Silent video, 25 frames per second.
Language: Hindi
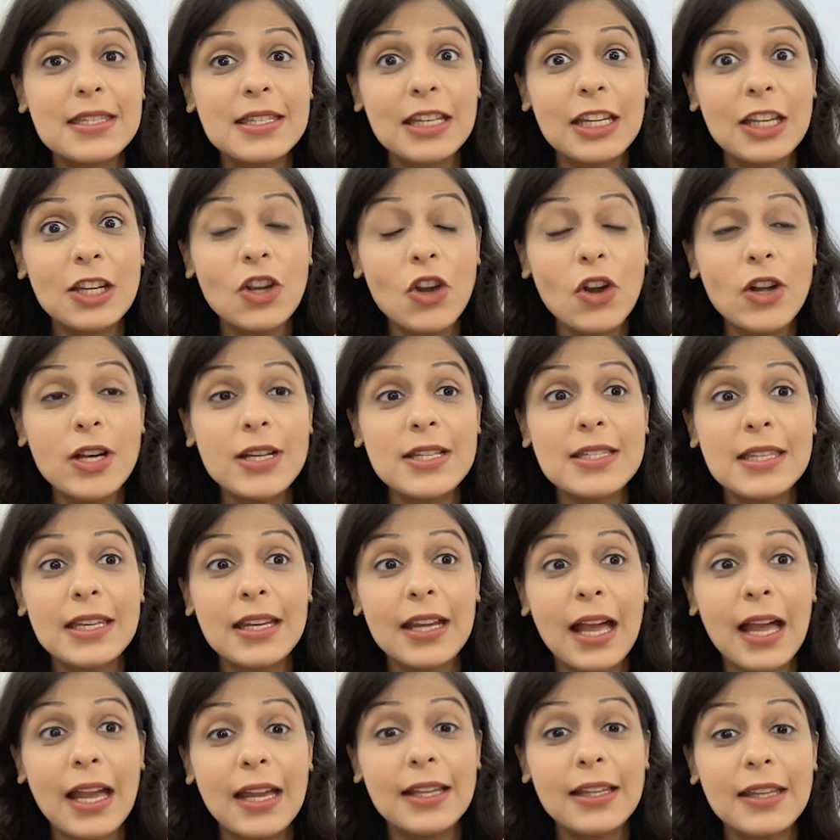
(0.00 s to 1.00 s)
एस्टीरियोइड्स
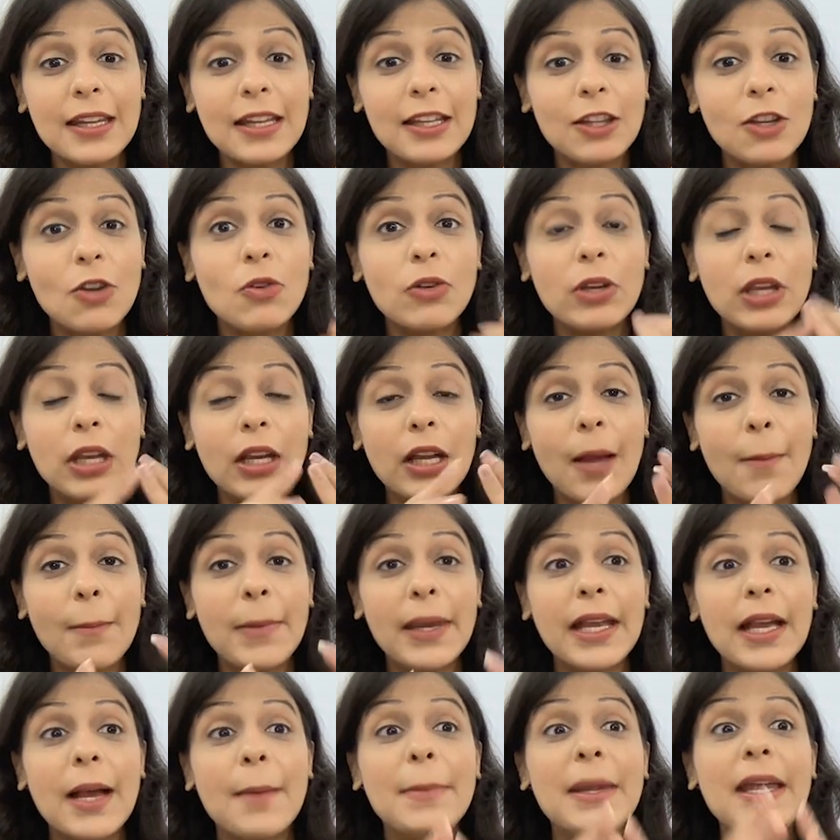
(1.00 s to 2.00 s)
दिखाई देते होंगे
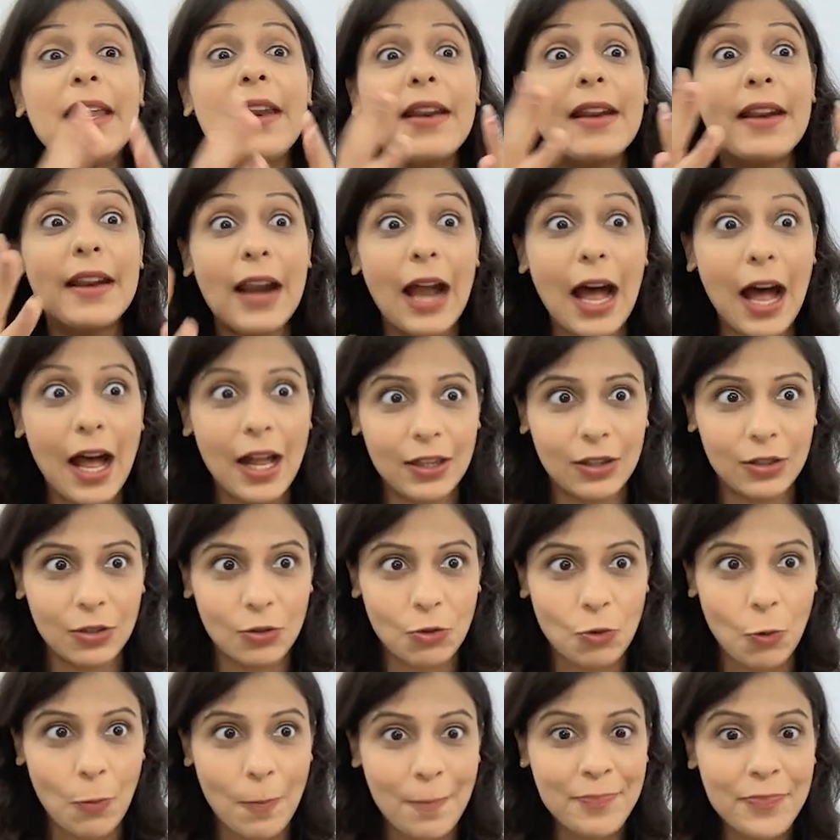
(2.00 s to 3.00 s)
कभी कभी रात
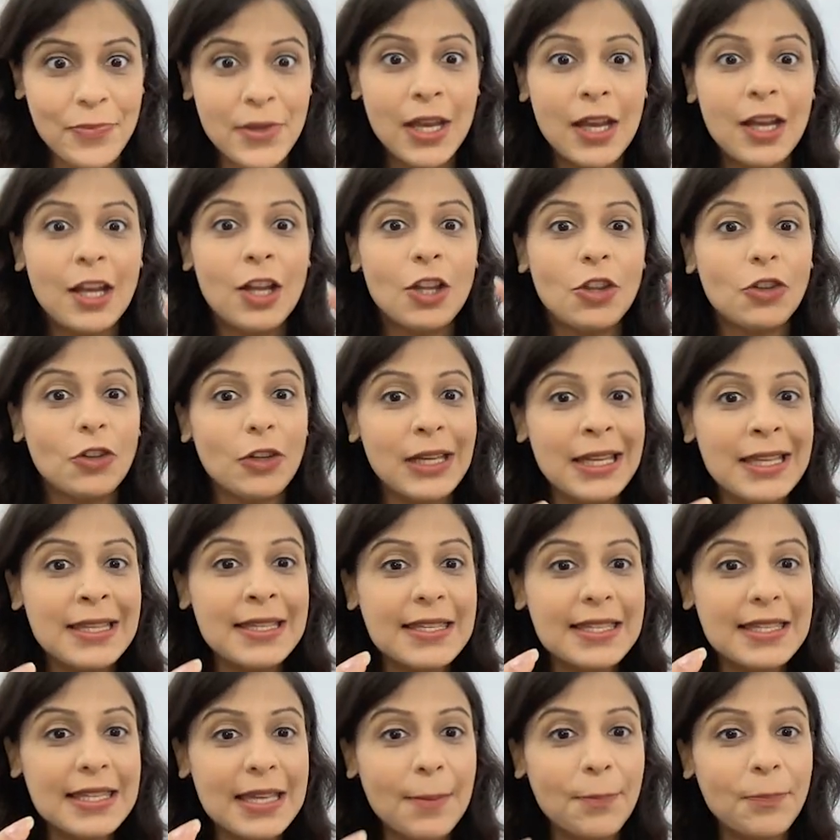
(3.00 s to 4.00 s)
को तो
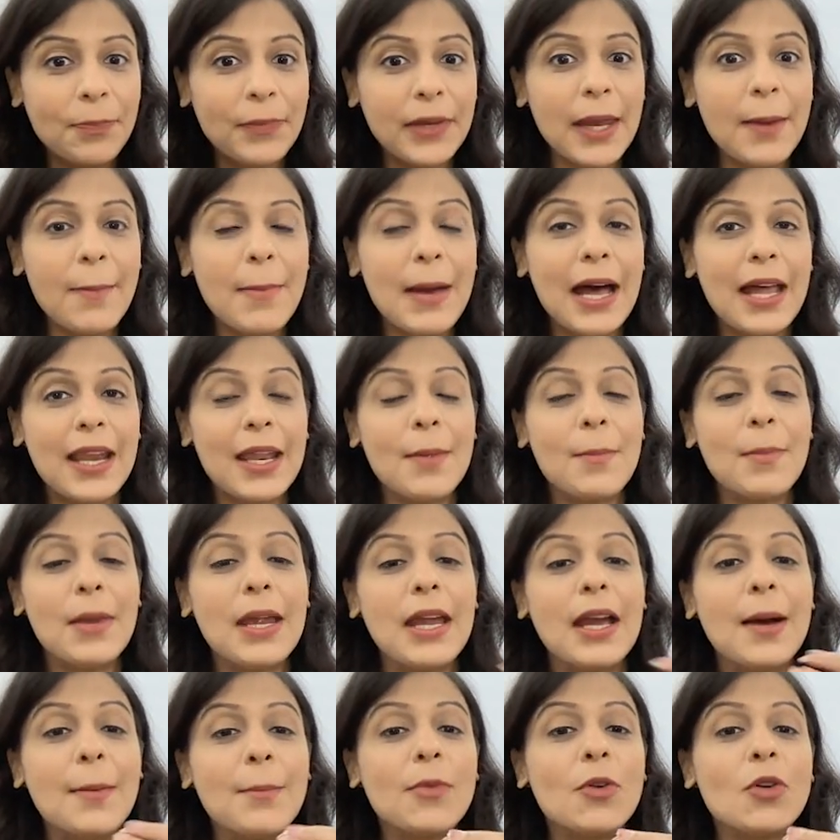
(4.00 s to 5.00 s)
इन सब के बारे
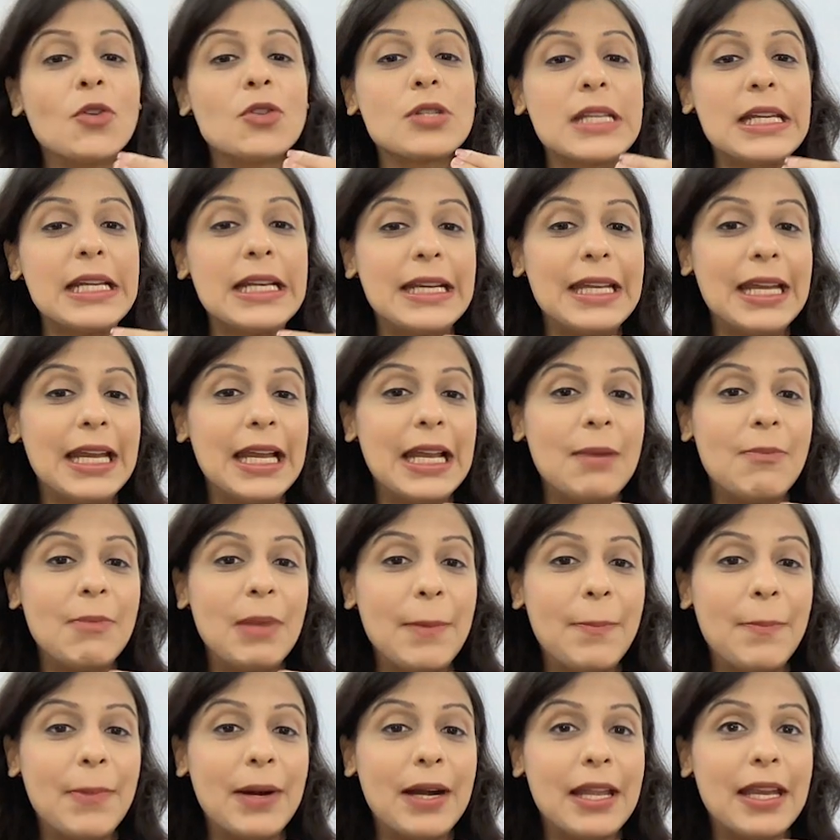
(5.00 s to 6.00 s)
में हम लोग डिटेल
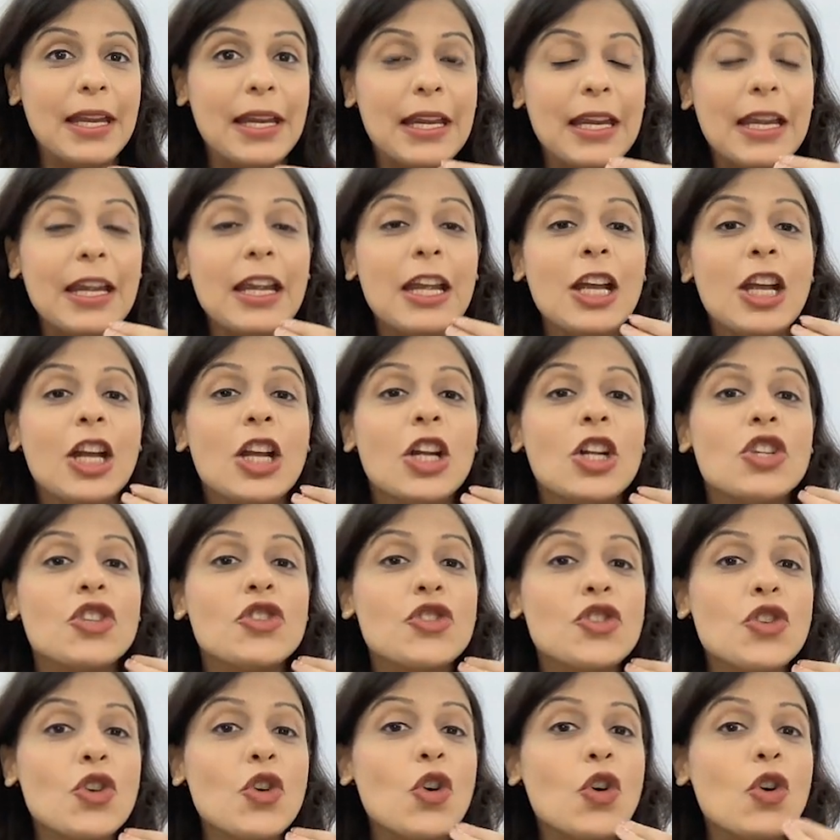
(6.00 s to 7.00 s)
में पढ़ेंगे
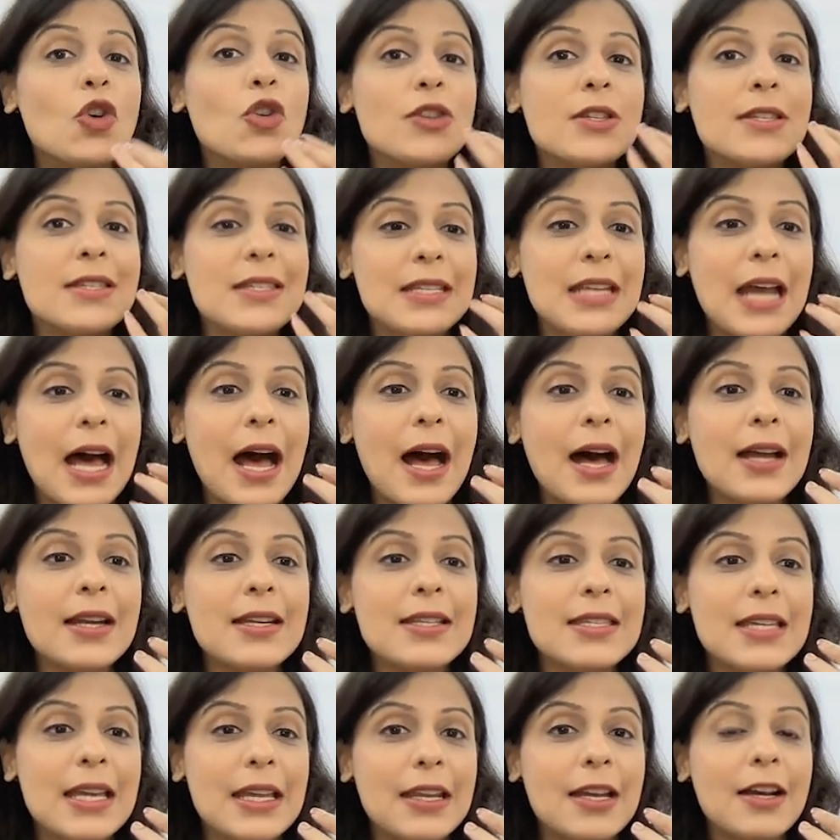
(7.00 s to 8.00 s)
जो
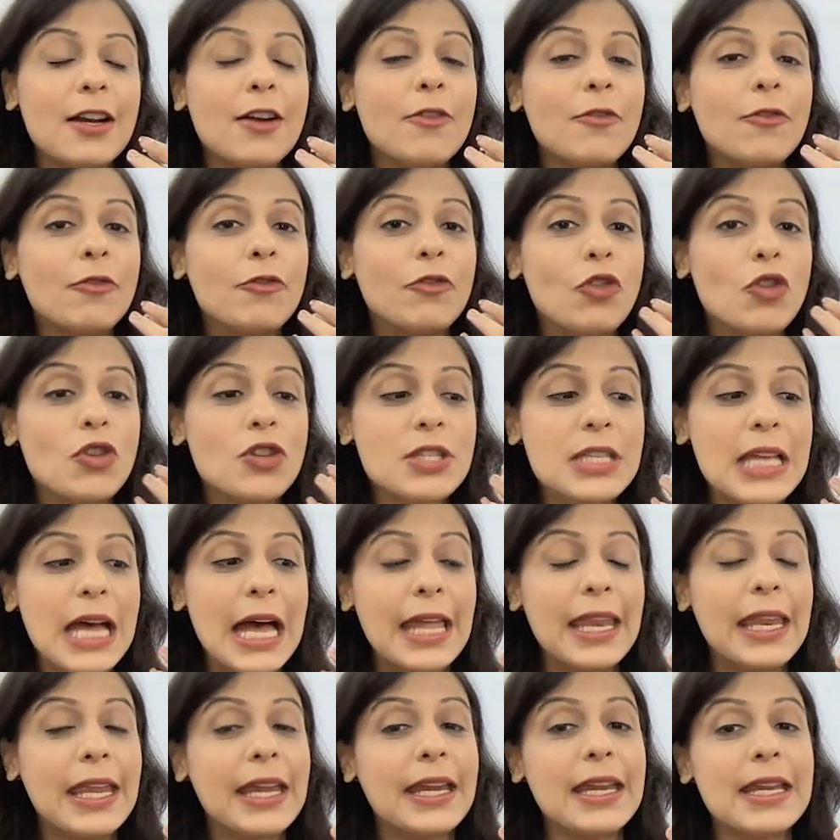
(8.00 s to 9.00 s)
स्टार्स है ना वो
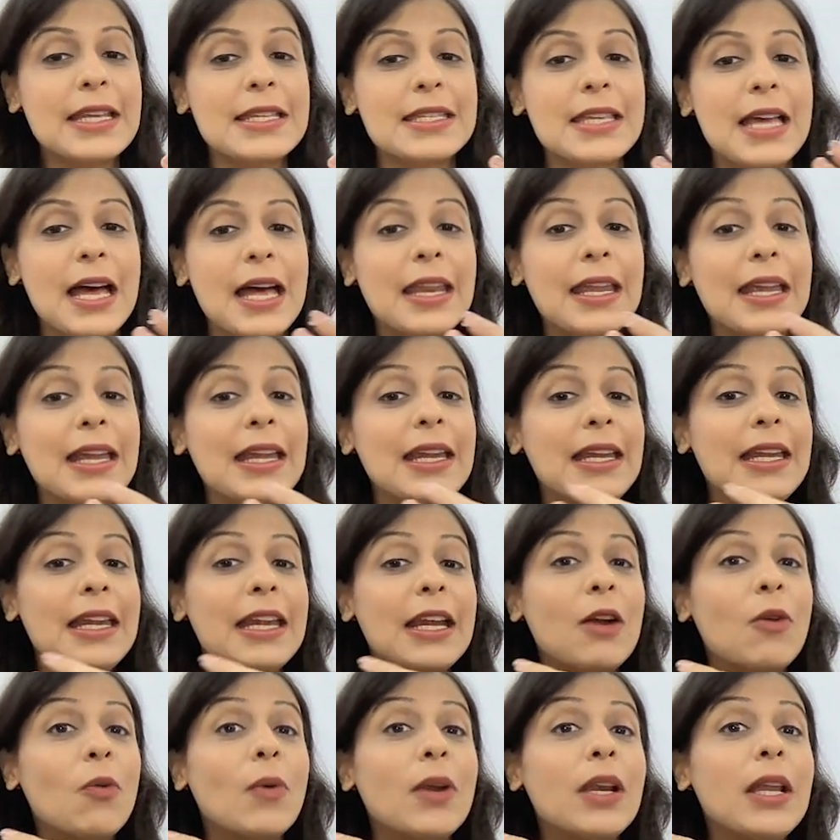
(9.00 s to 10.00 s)
सारे के सारे
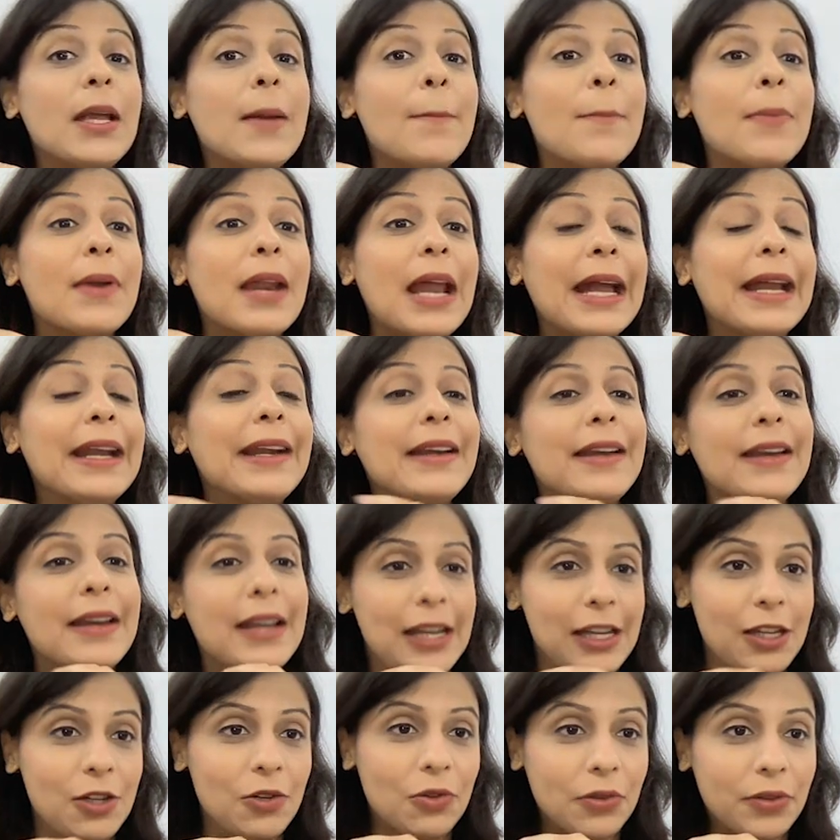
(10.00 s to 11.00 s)
इक्वली ब्राइट
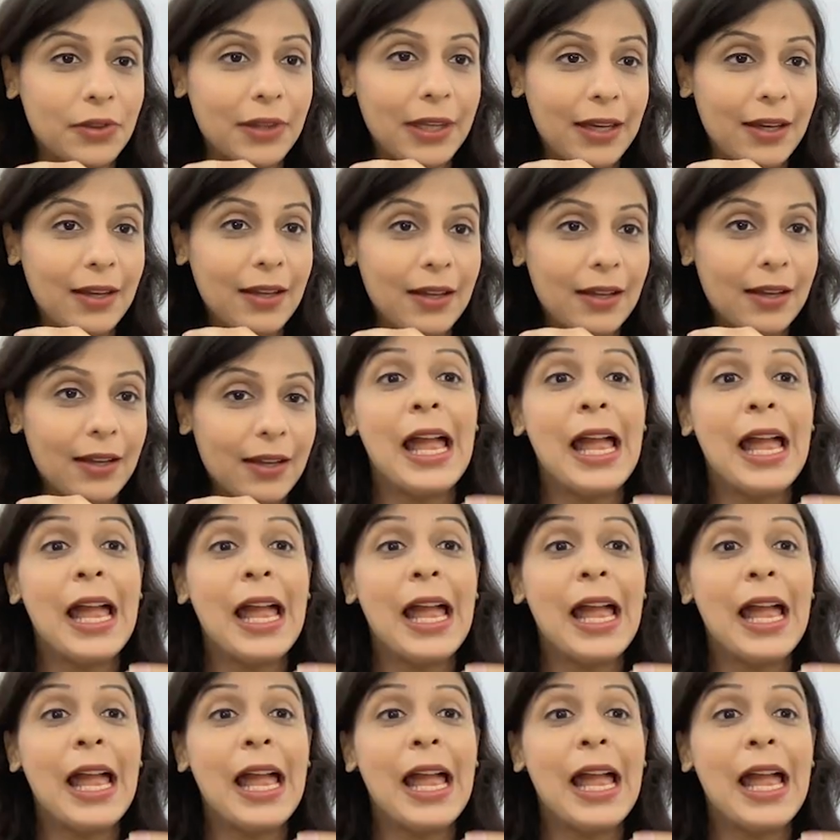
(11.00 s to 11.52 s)
नहीं होते